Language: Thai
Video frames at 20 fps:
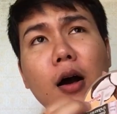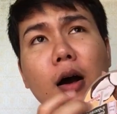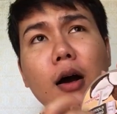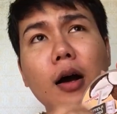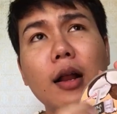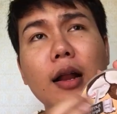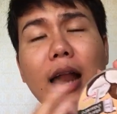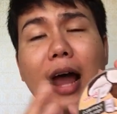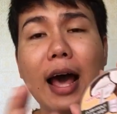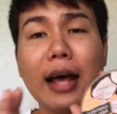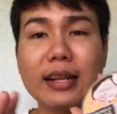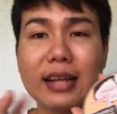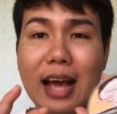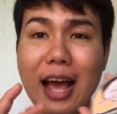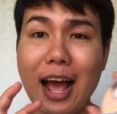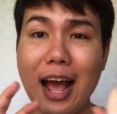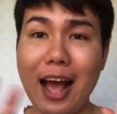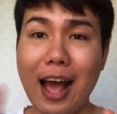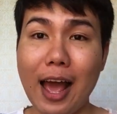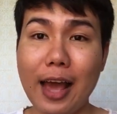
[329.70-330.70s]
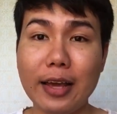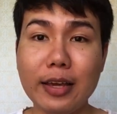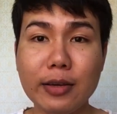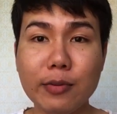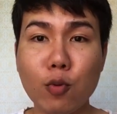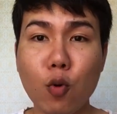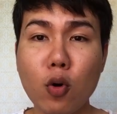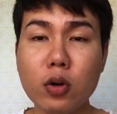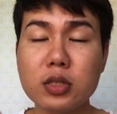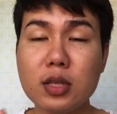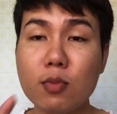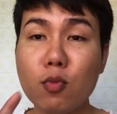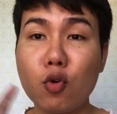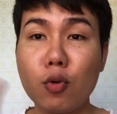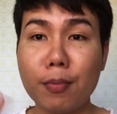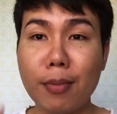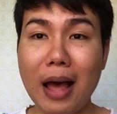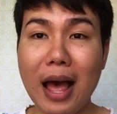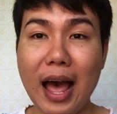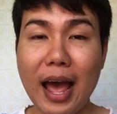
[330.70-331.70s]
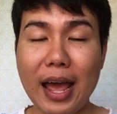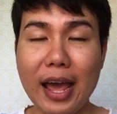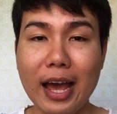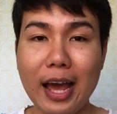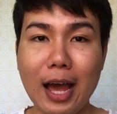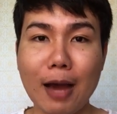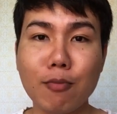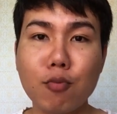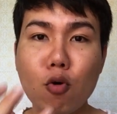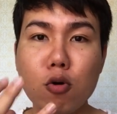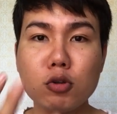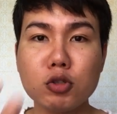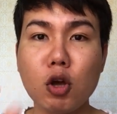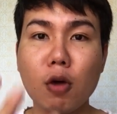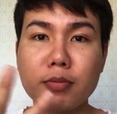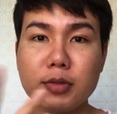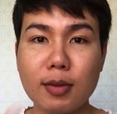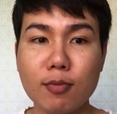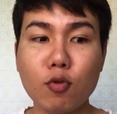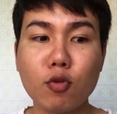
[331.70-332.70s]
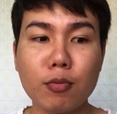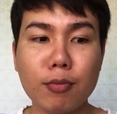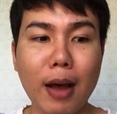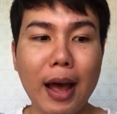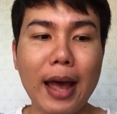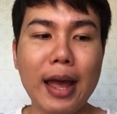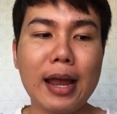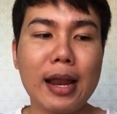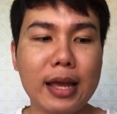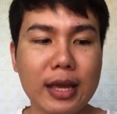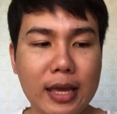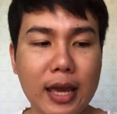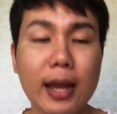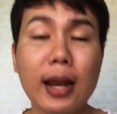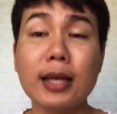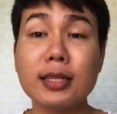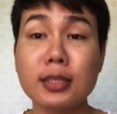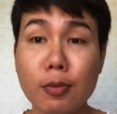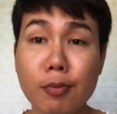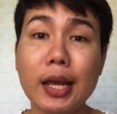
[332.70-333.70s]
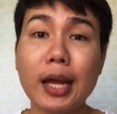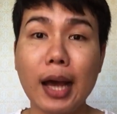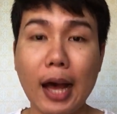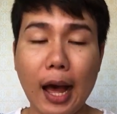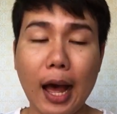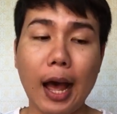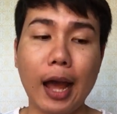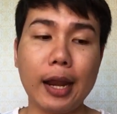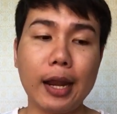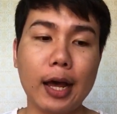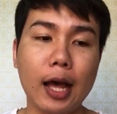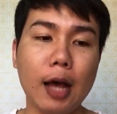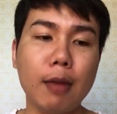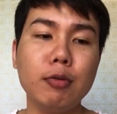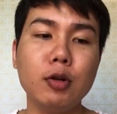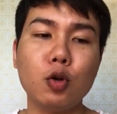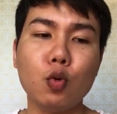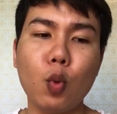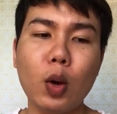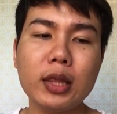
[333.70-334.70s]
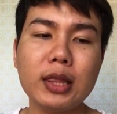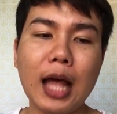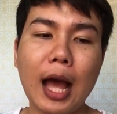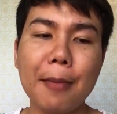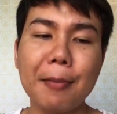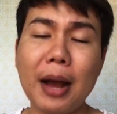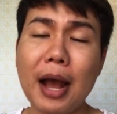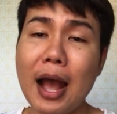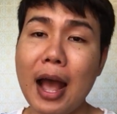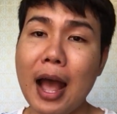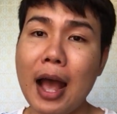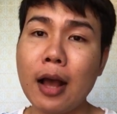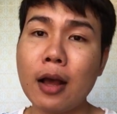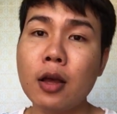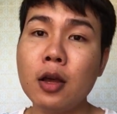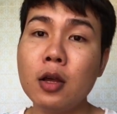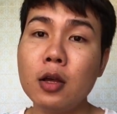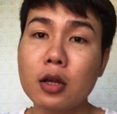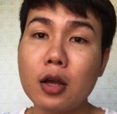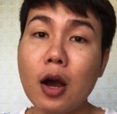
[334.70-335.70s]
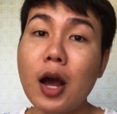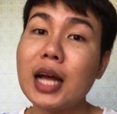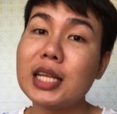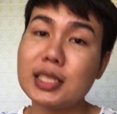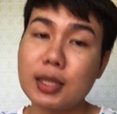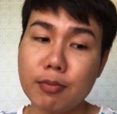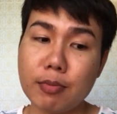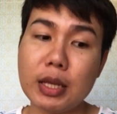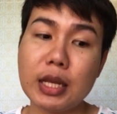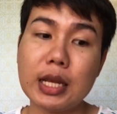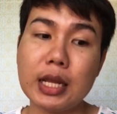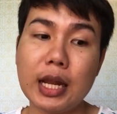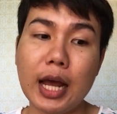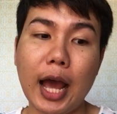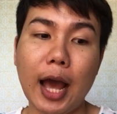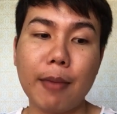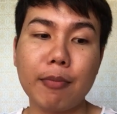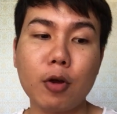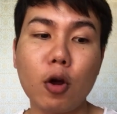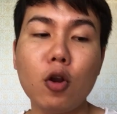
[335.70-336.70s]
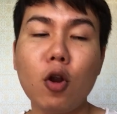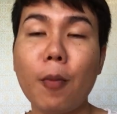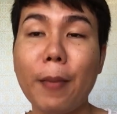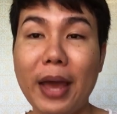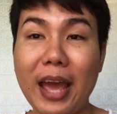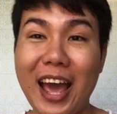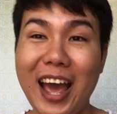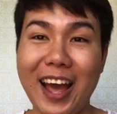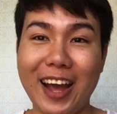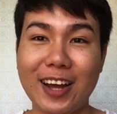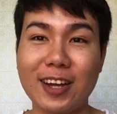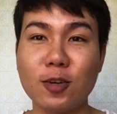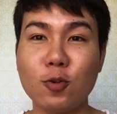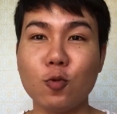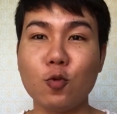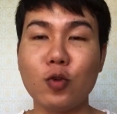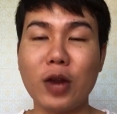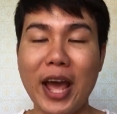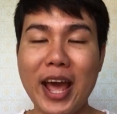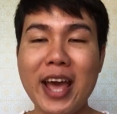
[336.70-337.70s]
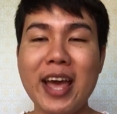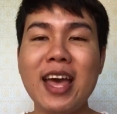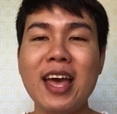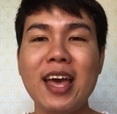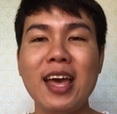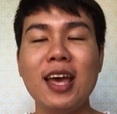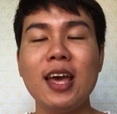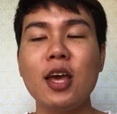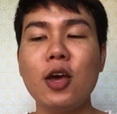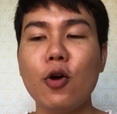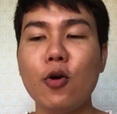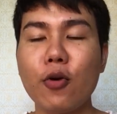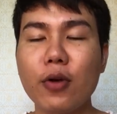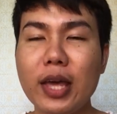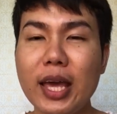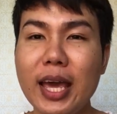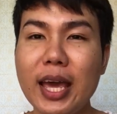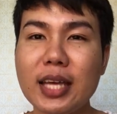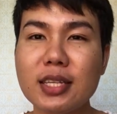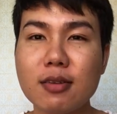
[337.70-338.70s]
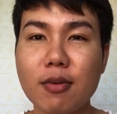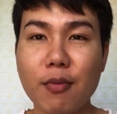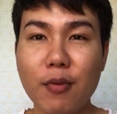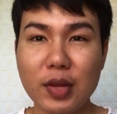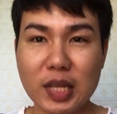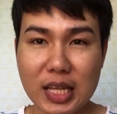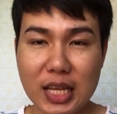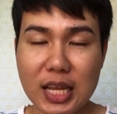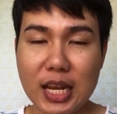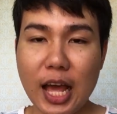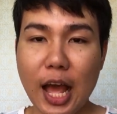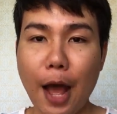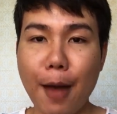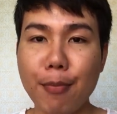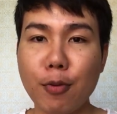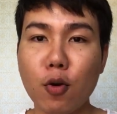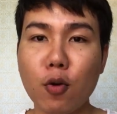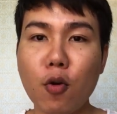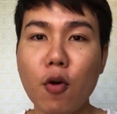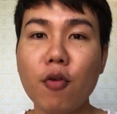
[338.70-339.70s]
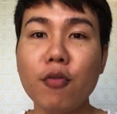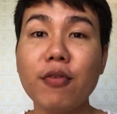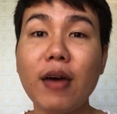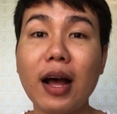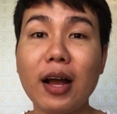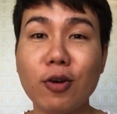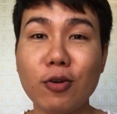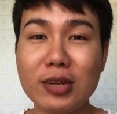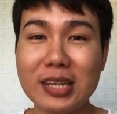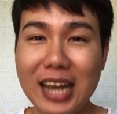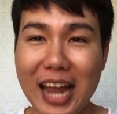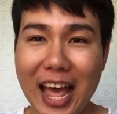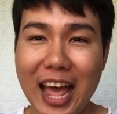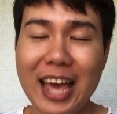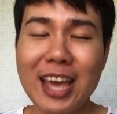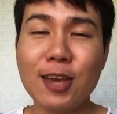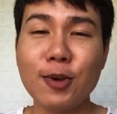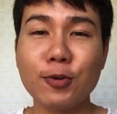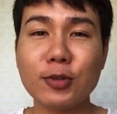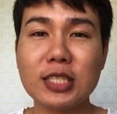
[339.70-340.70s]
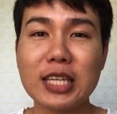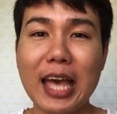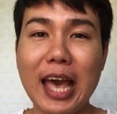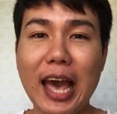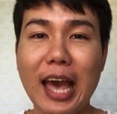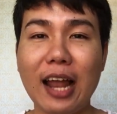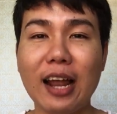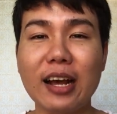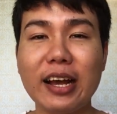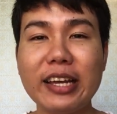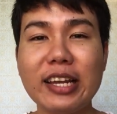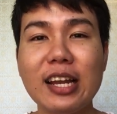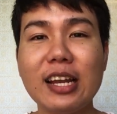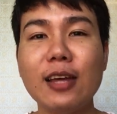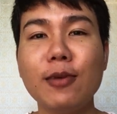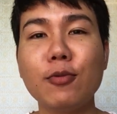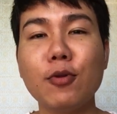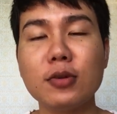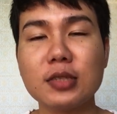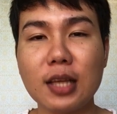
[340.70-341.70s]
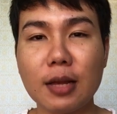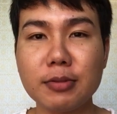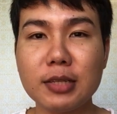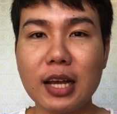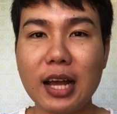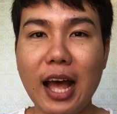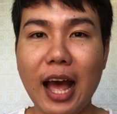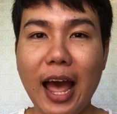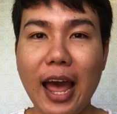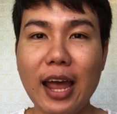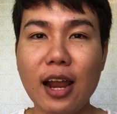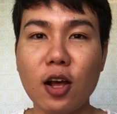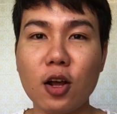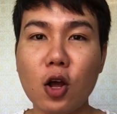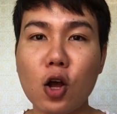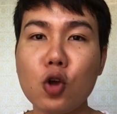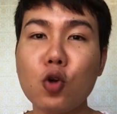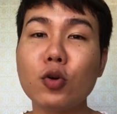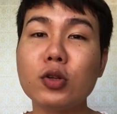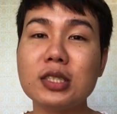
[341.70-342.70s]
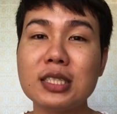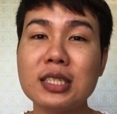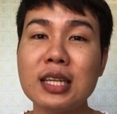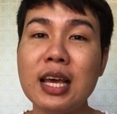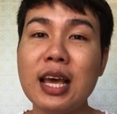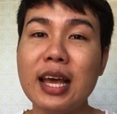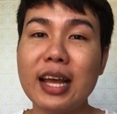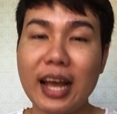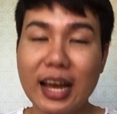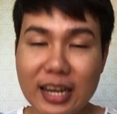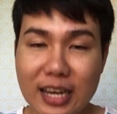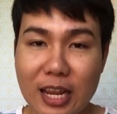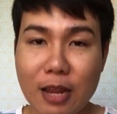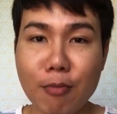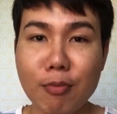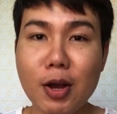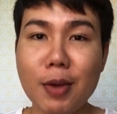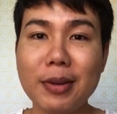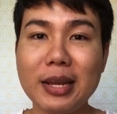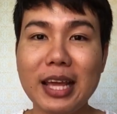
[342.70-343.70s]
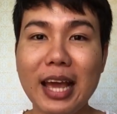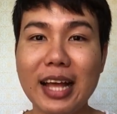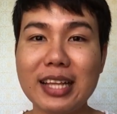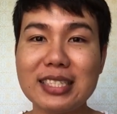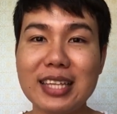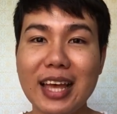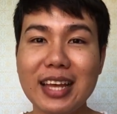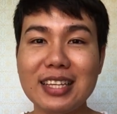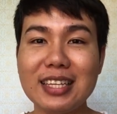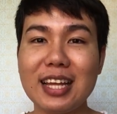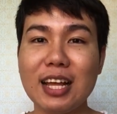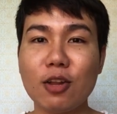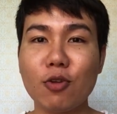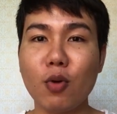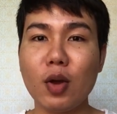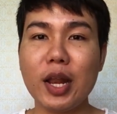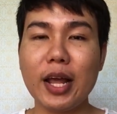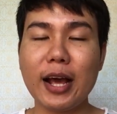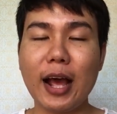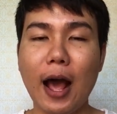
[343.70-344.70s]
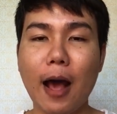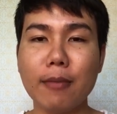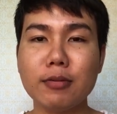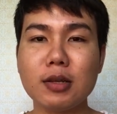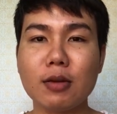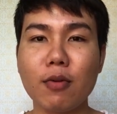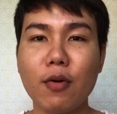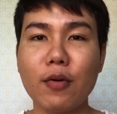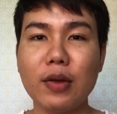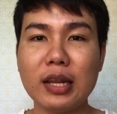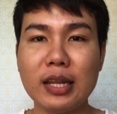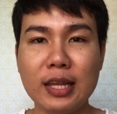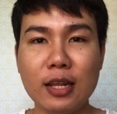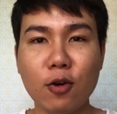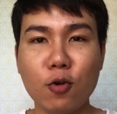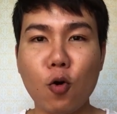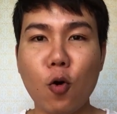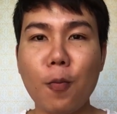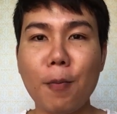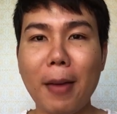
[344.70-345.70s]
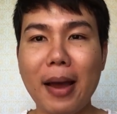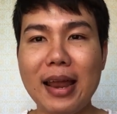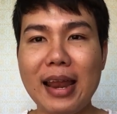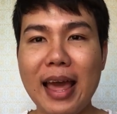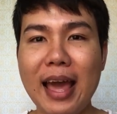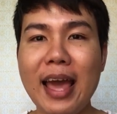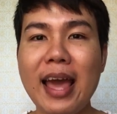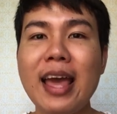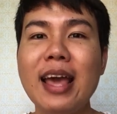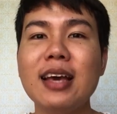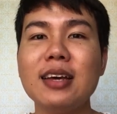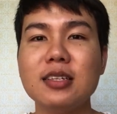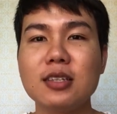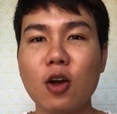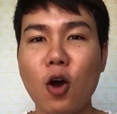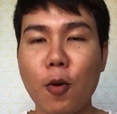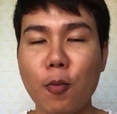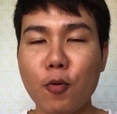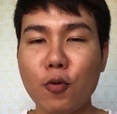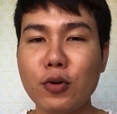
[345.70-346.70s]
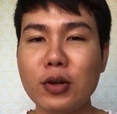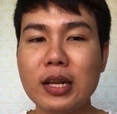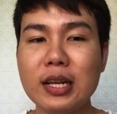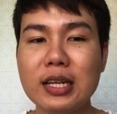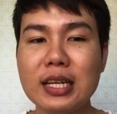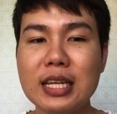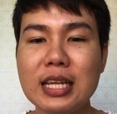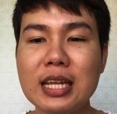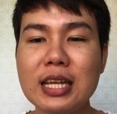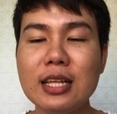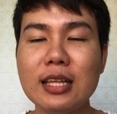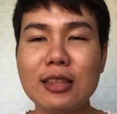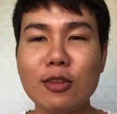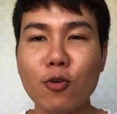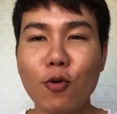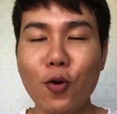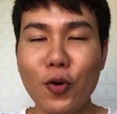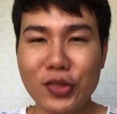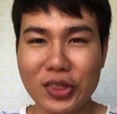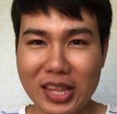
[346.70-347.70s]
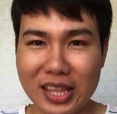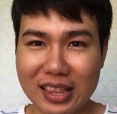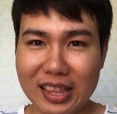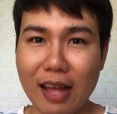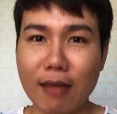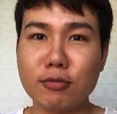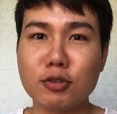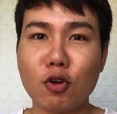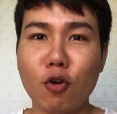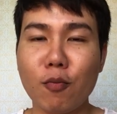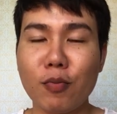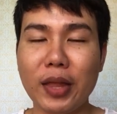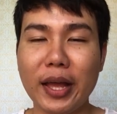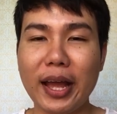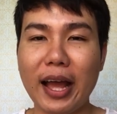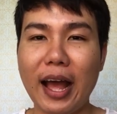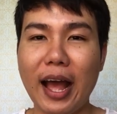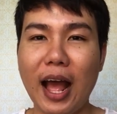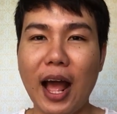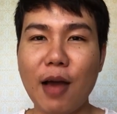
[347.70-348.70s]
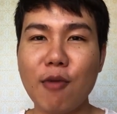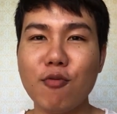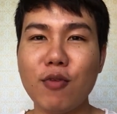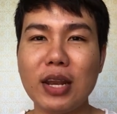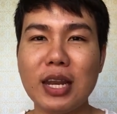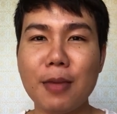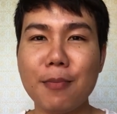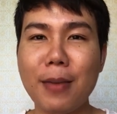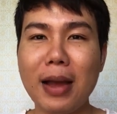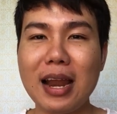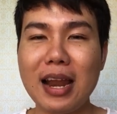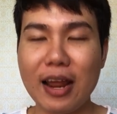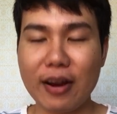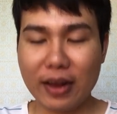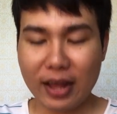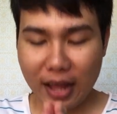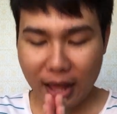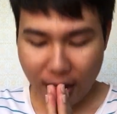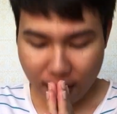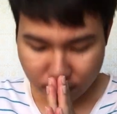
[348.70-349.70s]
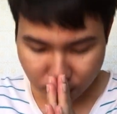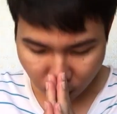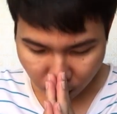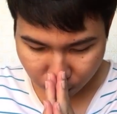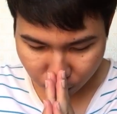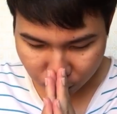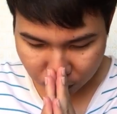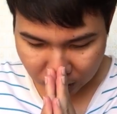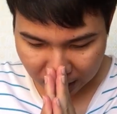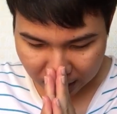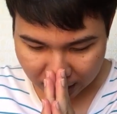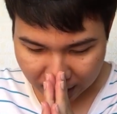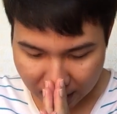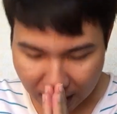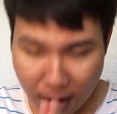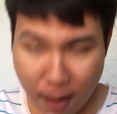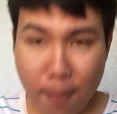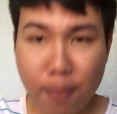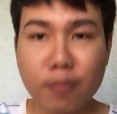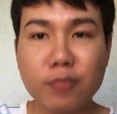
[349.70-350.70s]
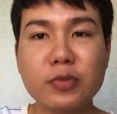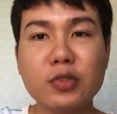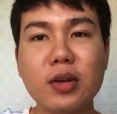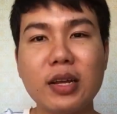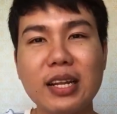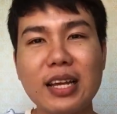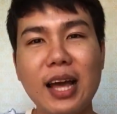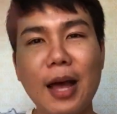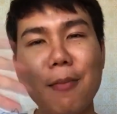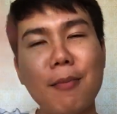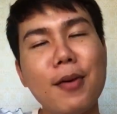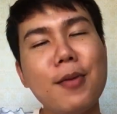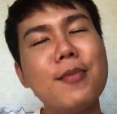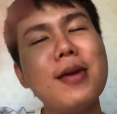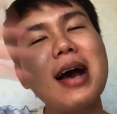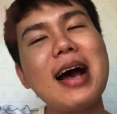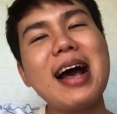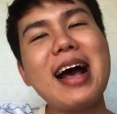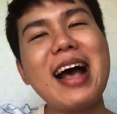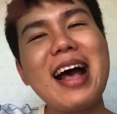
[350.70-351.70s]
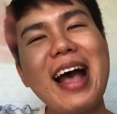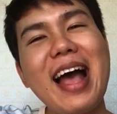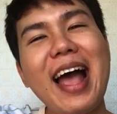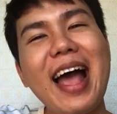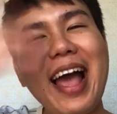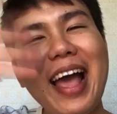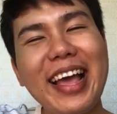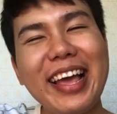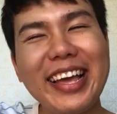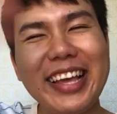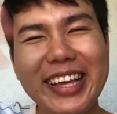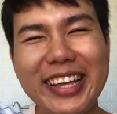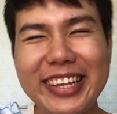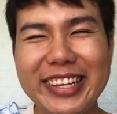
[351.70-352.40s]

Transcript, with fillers: ร้านขายพวกสมุนไพรอะครับพวกช็อปสมุนไพรอะไรเงี้ยน่าจะมีขายนะครับ หรือว่าตามห้างก็อาจจะมีนะครับ ก็ลองไปหากันดูนะ โอเคสำหรับวันนี้นะครับน้องโก้ฝากกดไลค์กดแชร์แล้วก็อย่าลืมกด Subscribe แล้วก็กดกระดิ่งเพื่อเป็นการแจ้งเตือนด้วยนะครับสำหรับวันนี้น้องโก้ไปและขอบคุณที่ทุกคนติดตามชมนะครับ วันนี้ไปแล้วนะครับ ขอบคุณนะครับ สวัสดีครับ บ๊ายบาย